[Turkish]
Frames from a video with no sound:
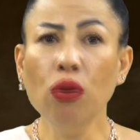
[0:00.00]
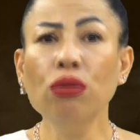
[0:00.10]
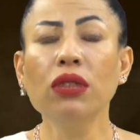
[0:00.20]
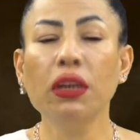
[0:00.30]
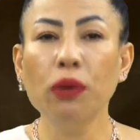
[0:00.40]

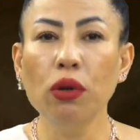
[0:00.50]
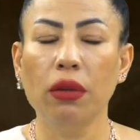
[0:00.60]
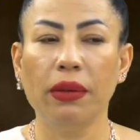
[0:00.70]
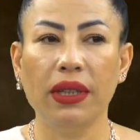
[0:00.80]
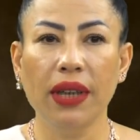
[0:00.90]
Onun gibi
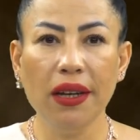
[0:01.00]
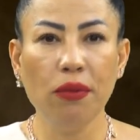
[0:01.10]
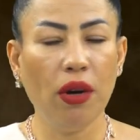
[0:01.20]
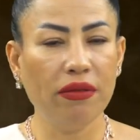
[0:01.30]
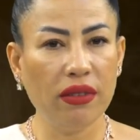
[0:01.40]
olabilir.
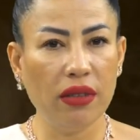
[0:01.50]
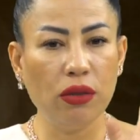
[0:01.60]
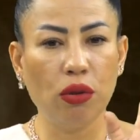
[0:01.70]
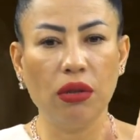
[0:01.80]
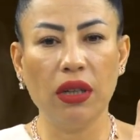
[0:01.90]
Yani bu hafta
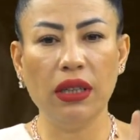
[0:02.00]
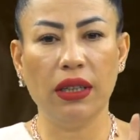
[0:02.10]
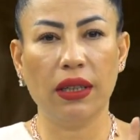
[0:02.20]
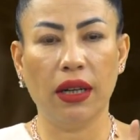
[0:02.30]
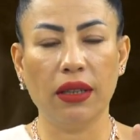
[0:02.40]
dedikodulara
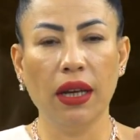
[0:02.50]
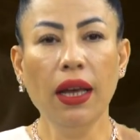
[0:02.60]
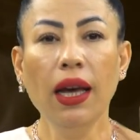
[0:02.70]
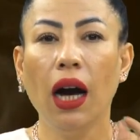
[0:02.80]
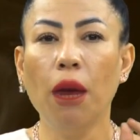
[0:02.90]
dikkat.
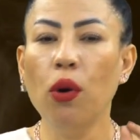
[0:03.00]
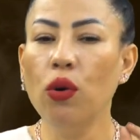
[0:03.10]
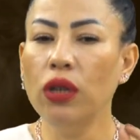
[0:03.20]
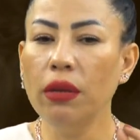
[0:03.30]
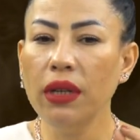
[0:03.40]
Ama
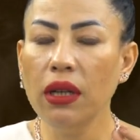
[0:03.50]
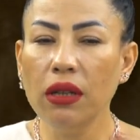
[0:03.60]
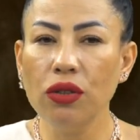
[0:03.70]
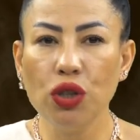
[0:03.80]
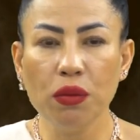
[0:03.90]
öyle bir
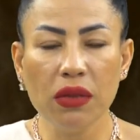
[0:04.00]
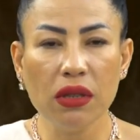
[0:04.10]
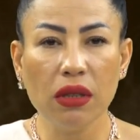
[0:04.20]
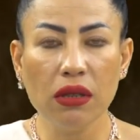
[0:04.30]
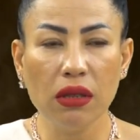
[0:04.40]

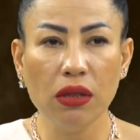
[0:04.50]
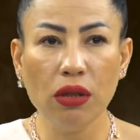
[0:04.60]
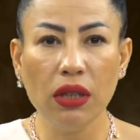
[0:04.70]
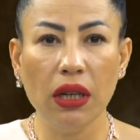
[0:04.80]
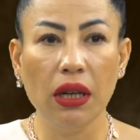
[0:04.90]
iletişiminiz
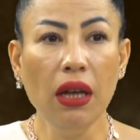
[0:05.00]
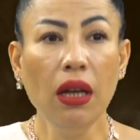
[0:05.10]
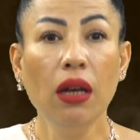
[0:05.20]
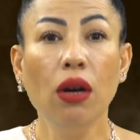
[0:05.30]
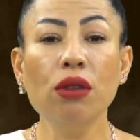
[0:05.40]
hazırlanıyor ki
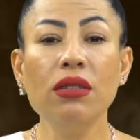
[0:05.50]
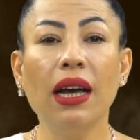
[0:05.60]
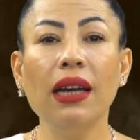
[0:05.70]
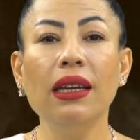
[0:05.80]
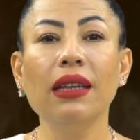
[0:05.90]

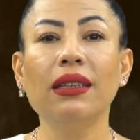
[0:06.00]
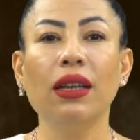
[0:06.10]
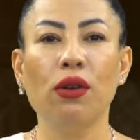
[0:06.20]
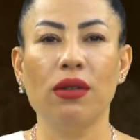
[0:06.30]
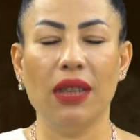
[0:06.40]

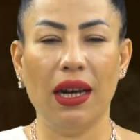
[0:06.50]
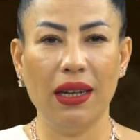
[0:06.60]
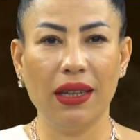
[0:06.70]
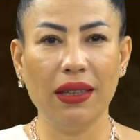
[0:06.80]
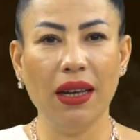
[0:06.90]
özellikle
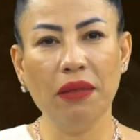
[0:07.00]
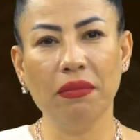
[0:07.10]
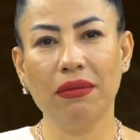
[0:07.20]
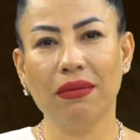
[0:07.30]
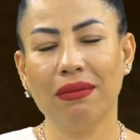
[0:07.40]
özellikle
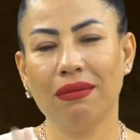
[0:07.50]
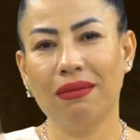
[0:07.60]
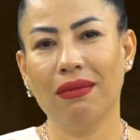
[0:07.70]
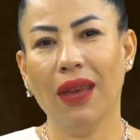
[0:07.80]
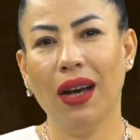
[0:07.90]

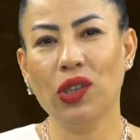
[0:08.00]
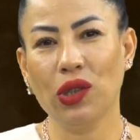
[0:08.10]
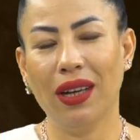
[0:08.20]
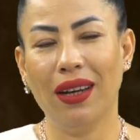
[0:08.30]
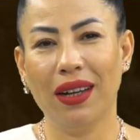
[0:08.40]

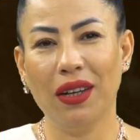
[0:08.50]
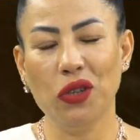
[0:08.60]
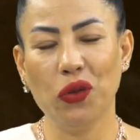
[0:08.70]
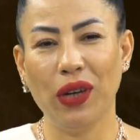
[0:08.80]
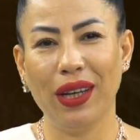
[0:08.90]
aşkla
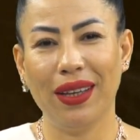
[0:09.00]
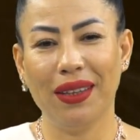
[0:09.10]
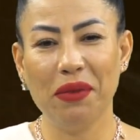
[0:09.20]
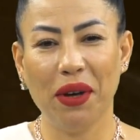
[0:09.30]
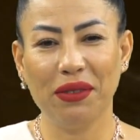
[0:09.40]
alakalı çok
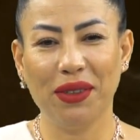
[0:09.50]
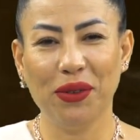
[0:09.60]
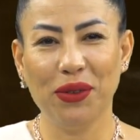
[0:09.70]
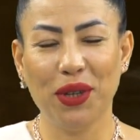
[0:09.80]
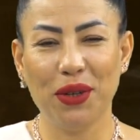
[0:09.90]
hareketli bir
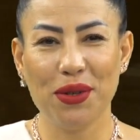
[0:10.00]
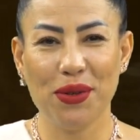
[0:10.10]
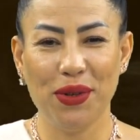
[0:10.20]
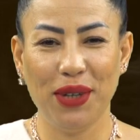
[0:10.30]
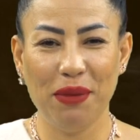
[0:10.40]
haftada olacağınızı
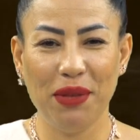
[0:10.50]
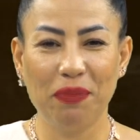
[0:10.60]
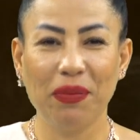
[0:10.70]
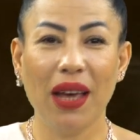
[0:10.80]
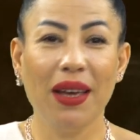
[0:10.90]

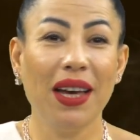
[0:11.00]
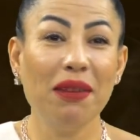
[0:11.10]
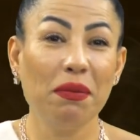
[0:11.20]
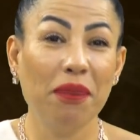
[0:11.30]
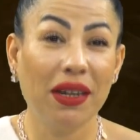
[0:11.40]
söyleyebilirim.
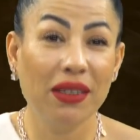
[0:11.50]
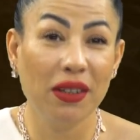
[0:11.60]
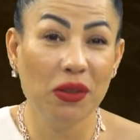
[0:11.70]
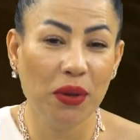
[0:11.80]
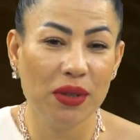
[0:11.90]
Eğer bir
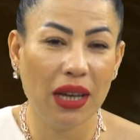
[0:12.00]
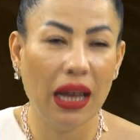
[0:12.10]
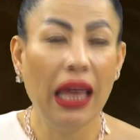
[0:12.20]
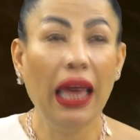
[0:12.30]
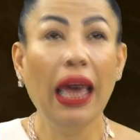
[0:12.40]
partnerin
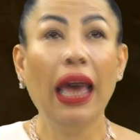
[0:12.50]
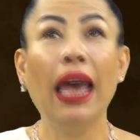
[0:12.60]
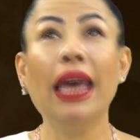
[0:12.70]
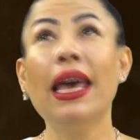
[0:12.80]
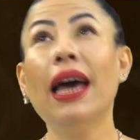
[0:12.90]
yoksa,
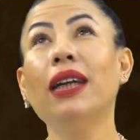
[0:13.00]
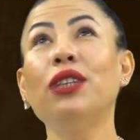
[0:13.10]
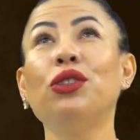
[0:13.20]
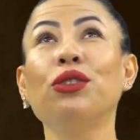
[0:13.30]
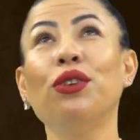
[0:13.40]

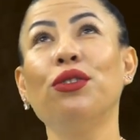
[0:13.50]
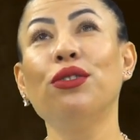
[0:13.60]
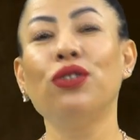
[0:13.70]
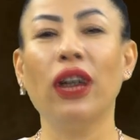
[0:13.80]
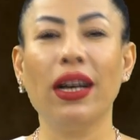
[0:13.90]
eğer şu
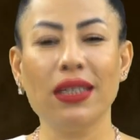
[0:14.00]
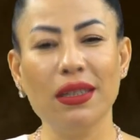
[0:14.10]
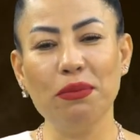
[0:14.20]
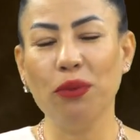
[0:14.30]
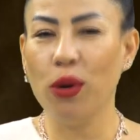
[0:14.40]
gönül
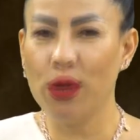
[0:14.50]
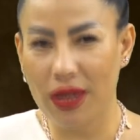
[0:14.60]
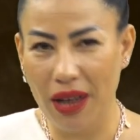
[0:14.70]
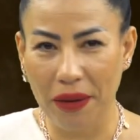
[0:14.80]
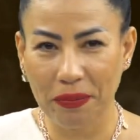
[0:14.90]
cihazın
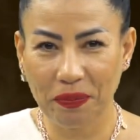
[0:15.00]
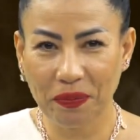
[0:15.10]
boşsa